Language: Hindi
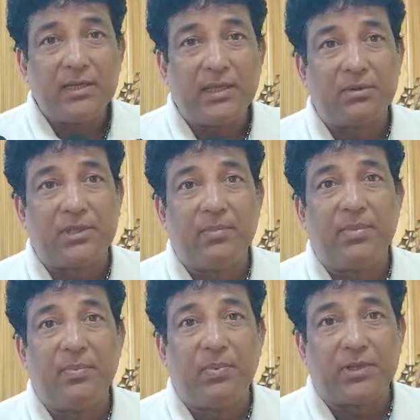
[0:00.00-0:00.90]
तेणु सी
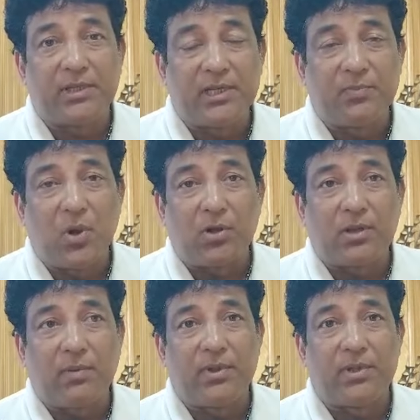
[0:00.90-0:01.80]
सिल्स
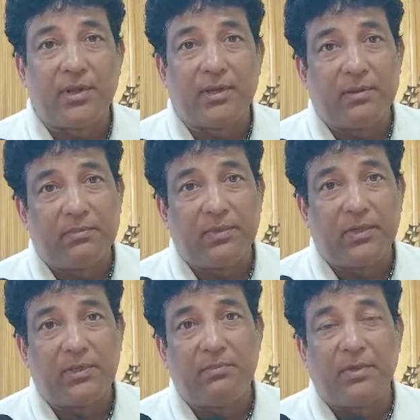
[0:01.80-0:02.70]
ब्लक जी
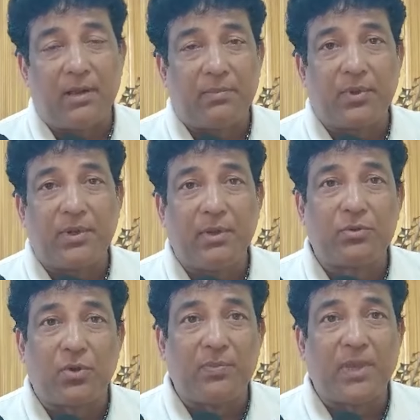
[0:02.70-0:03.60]
आप
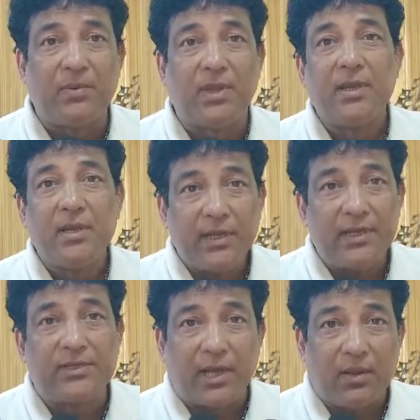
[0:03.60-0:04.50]
यूज करेंगे
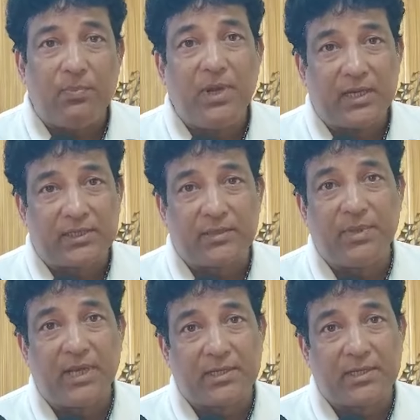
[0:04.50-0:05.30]
इनस्टेड अफ ब्रिक्स ब्रिक्स